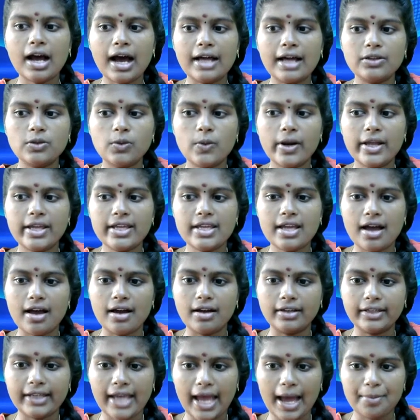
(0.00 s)
அதோடைய
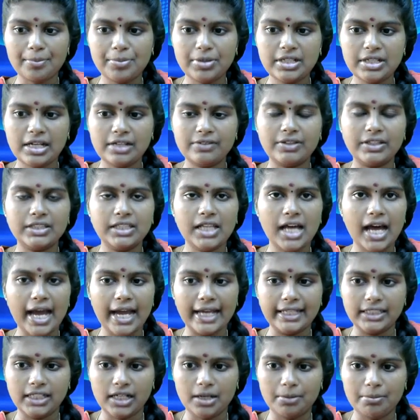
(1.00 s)
கேபிட்டல் வந்து
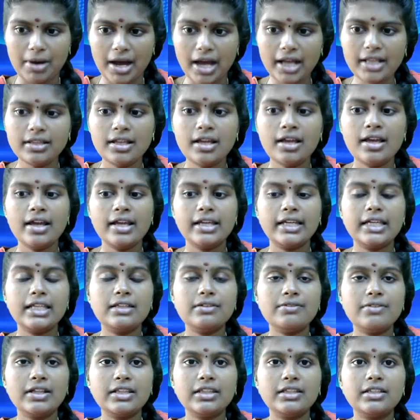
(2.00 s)
ஹைதராபாத்
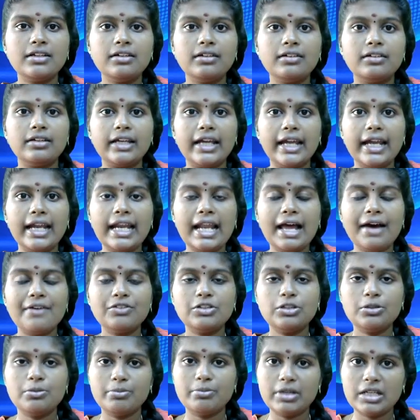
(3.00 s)
இது வந்து
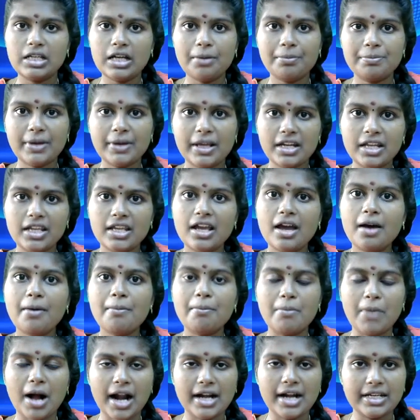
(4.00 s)
ஏழாவது மிகப்பெரிய
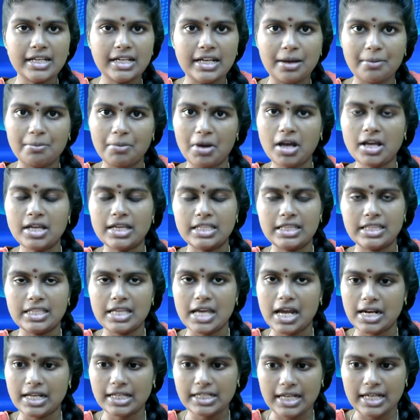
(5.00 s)
மாநிலமாக
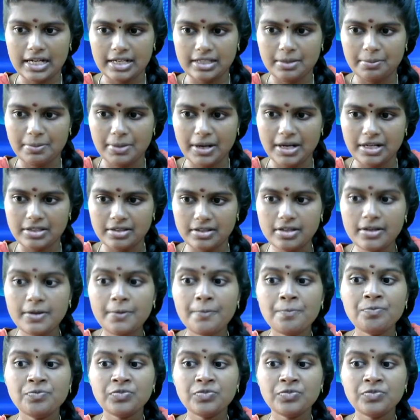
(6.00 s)
இந்தியாவில் கருதப்படுது